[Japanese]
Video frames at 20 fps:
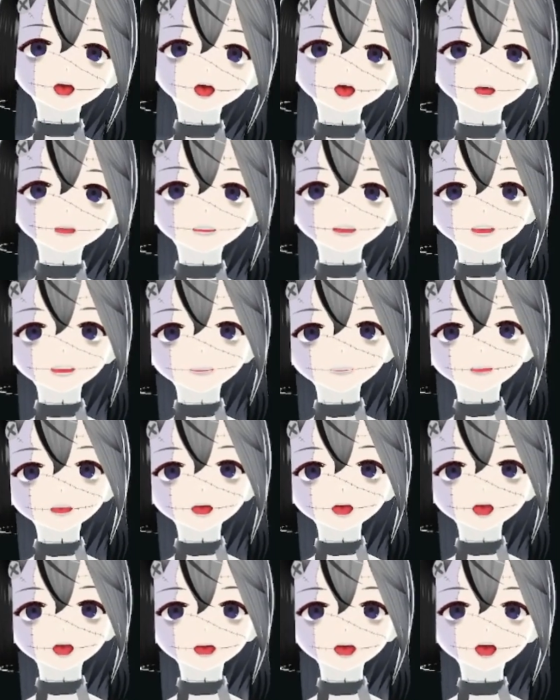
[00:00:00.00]
いう印象があり
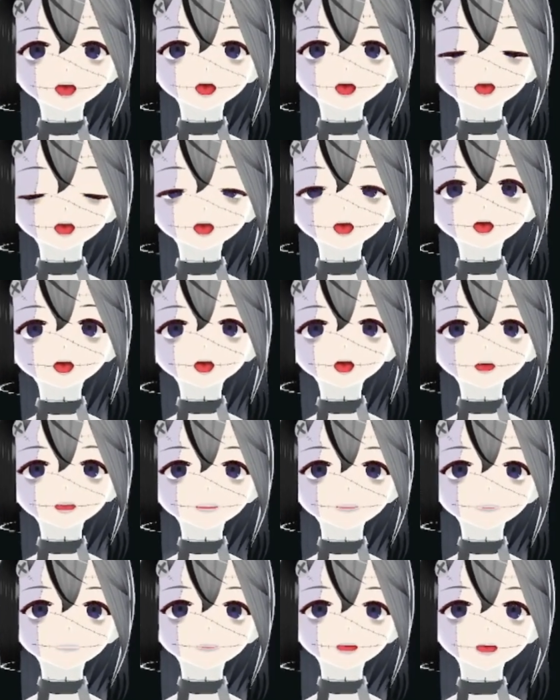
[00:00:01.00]
ます。はい。
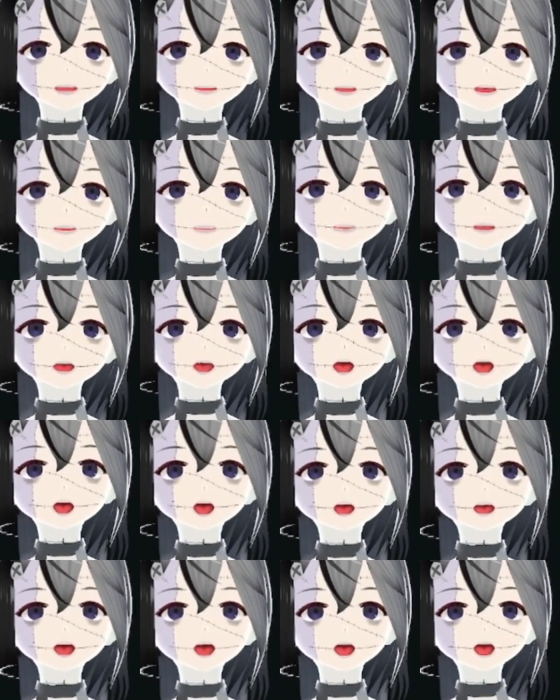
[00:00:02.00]
まあ、それ以外にも
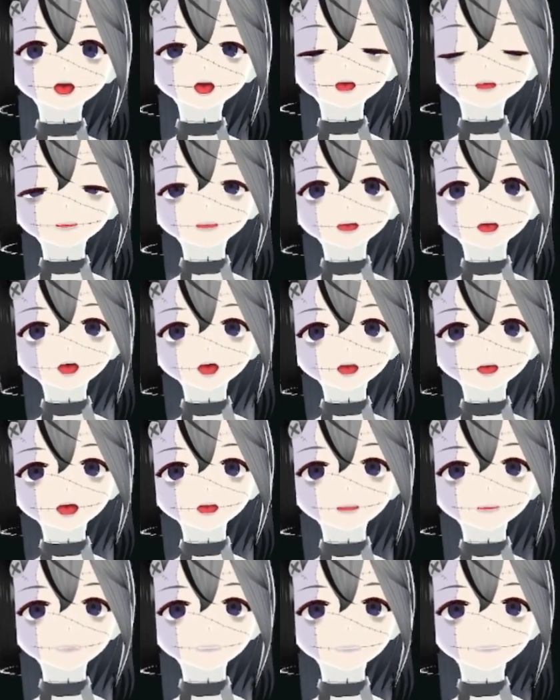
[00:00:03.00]
ね、まあ、キャントリップ
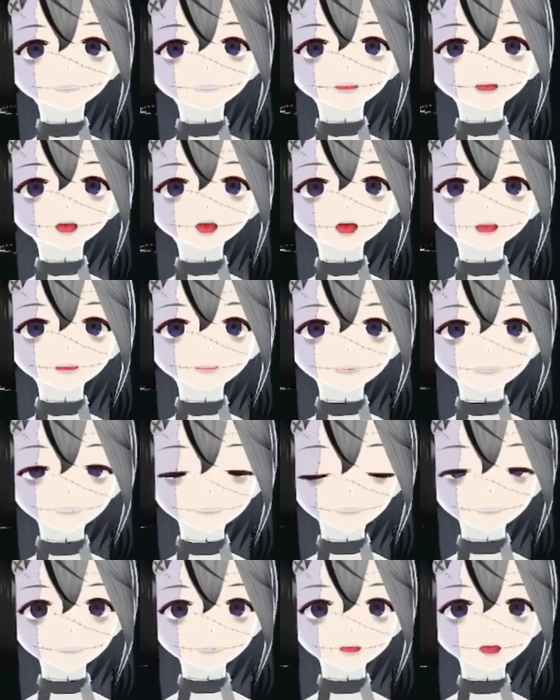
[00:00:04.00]
の多さっていうのは本当
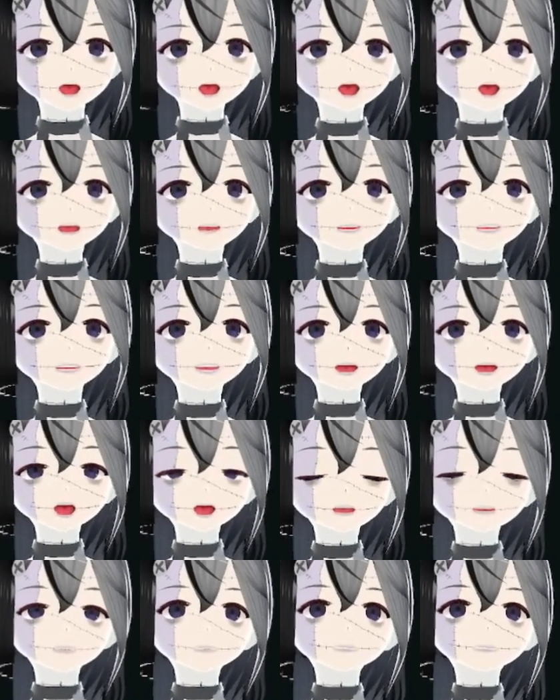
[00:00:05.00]
に安定度につながるって
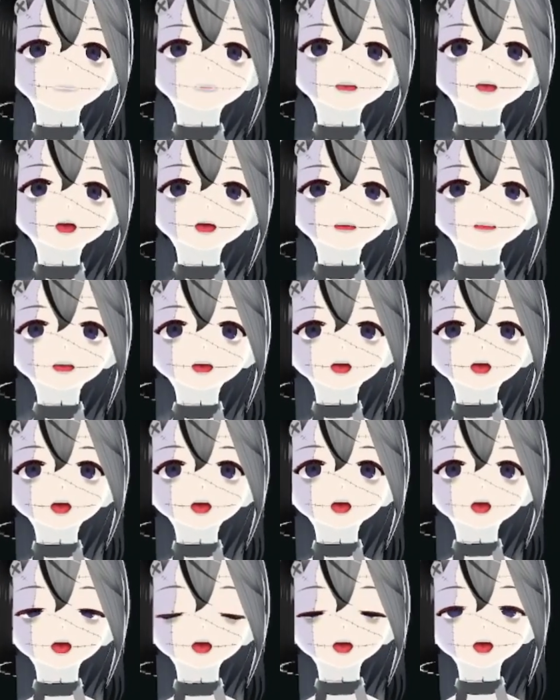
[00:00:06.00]
ことで、手札があんまり
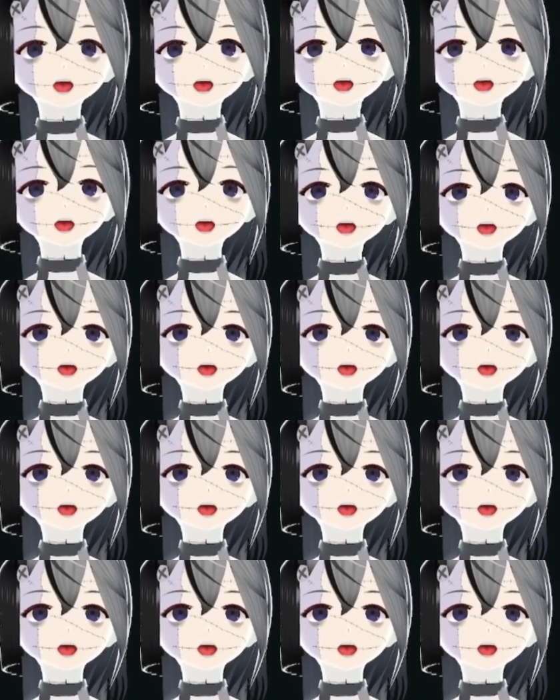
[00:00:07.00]
減らずに戦える